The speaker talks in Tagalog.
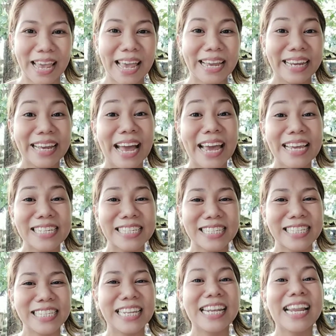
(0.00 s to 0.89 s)
guys,
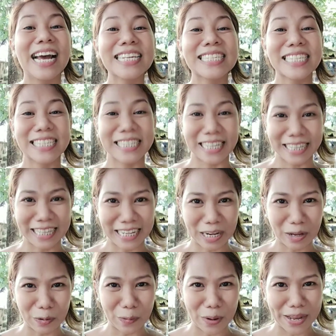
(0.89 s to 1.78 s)
hindi lang assistant
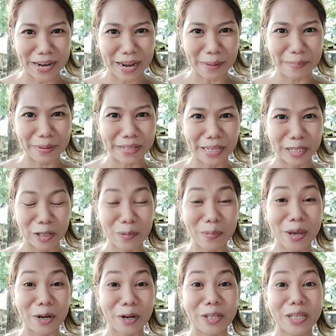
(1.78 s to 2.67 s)
na nakuha namin dito.
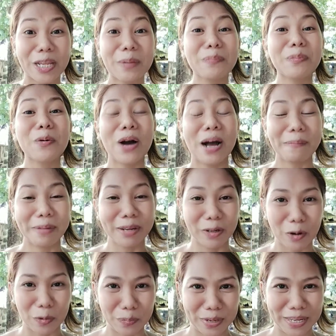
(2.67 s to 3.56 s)
Meron din po
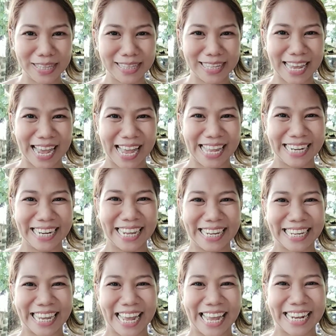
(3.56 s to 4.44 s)
kaming comedian.
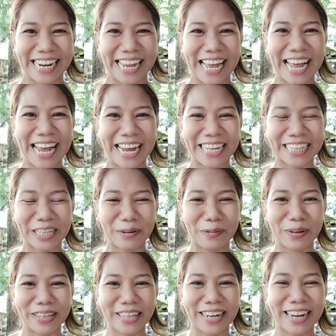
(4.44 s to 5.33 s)
Ayan,
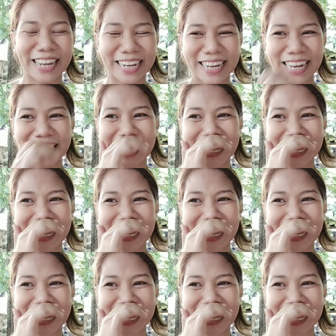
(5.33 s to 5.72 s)
nakakatawa talaga.